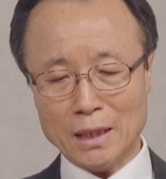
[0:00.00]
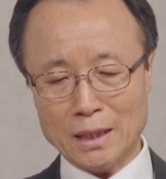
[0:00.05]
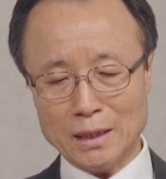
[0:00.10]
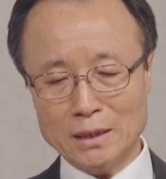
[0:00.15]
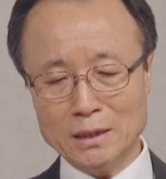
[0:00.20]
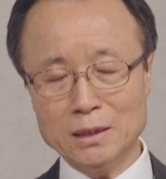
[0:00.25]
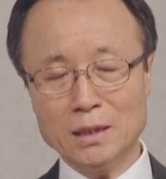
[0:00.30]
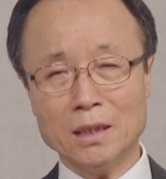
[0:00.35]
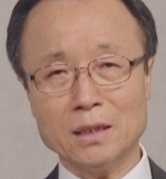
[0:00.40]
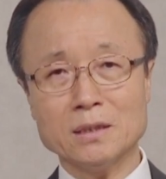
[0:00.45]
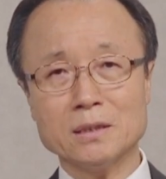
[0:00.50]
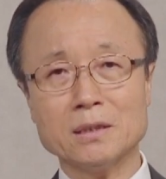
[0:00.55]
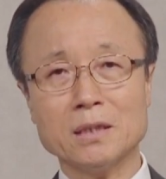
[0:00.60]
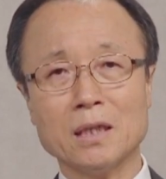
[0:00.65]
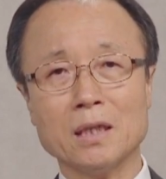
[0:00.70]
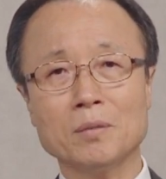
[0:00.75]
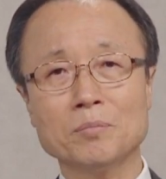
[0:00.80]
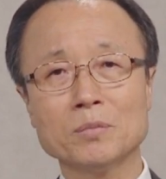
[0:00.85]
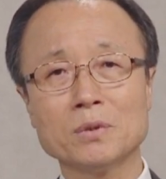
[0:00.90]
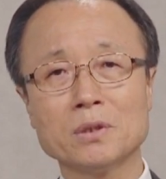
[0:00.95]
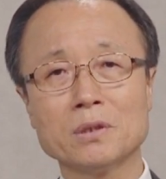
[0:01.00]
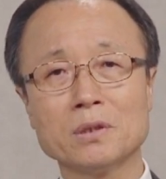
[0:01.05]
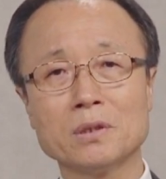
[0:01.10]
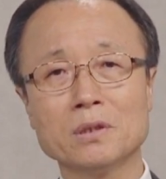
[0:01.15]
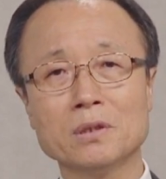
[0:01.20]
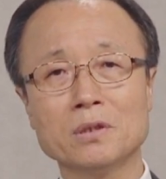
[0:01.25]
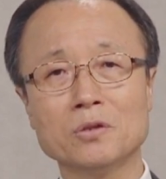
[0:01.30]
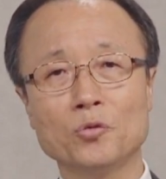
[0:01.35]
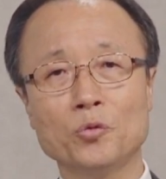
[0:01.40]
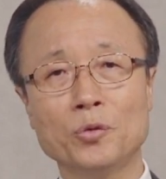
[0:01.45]
아니한
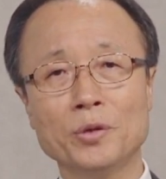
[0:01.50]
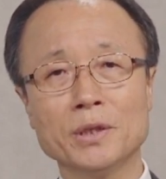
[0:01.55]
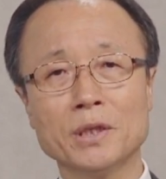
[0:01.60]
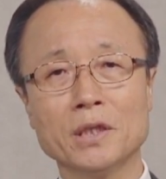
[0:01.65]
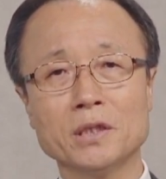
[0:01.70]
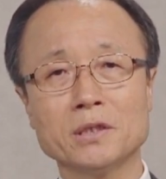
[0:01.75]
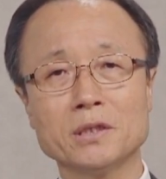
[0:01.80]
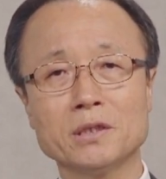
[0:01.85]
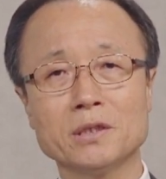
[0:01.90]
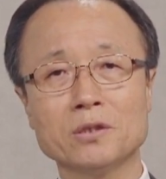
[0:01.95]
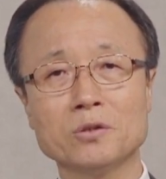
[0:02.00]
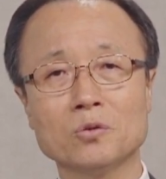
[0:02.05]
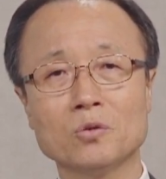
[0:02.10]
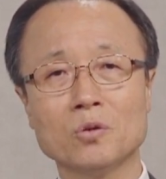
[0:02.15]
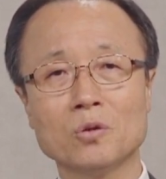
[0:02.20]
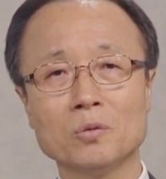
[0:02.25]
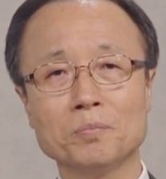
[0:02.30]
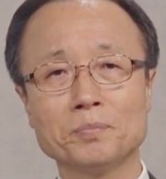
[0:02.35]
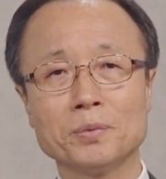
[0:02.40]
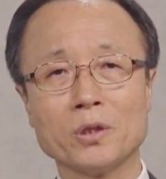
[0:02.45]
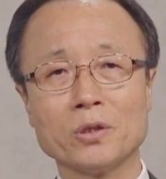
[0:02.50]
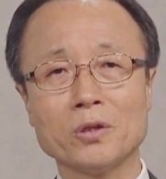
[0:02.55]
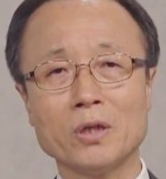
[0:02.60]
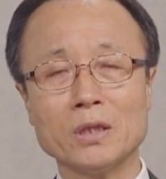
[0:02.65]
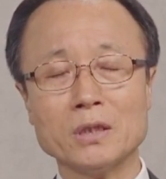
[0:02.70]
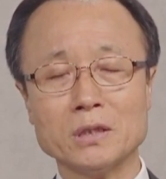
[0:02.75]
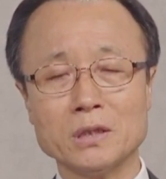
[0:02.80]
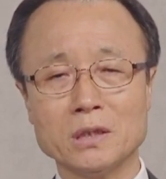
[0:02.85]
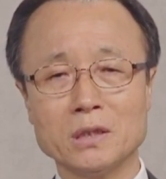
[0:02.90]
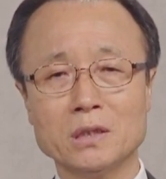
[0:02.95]
사람들을 회개시키고
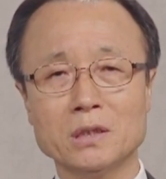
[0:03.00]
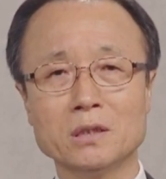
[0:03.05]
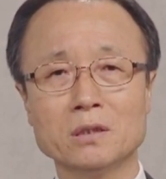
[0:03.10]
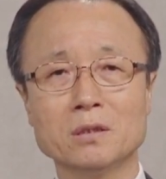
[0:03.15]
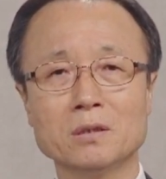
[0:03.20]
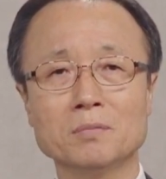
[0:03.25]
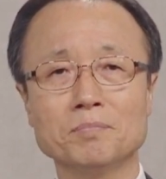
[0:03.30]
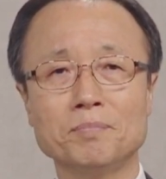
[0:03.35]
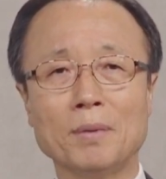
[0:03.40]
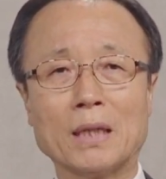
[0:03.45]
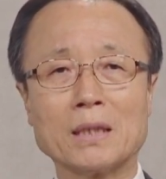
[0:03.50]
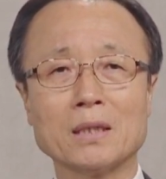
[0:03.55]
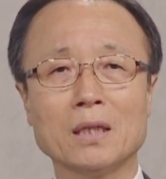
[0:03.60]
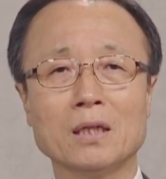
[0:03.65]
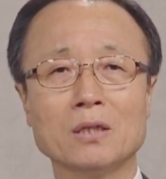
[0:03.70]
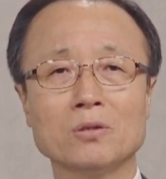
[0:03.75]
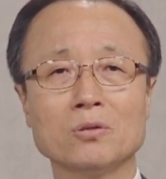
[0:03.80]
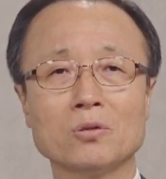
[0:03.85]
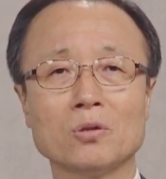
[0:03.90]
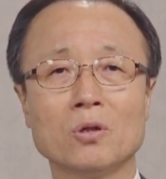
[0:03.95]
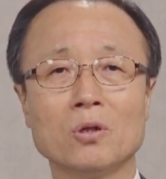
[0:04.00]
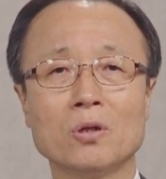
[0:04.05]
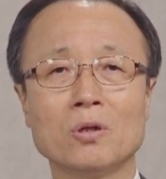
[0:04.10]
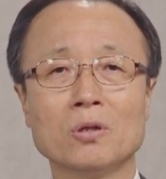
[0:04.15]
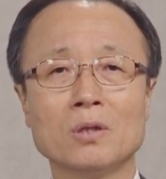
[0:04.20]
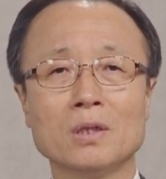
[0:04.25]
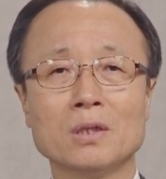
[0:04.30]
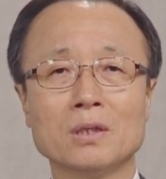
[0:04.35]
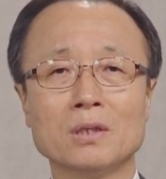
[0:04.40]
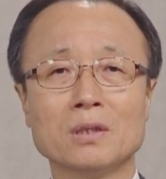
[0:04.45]
변화시키는
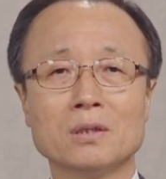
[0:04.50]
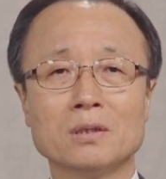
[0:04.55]
방향으로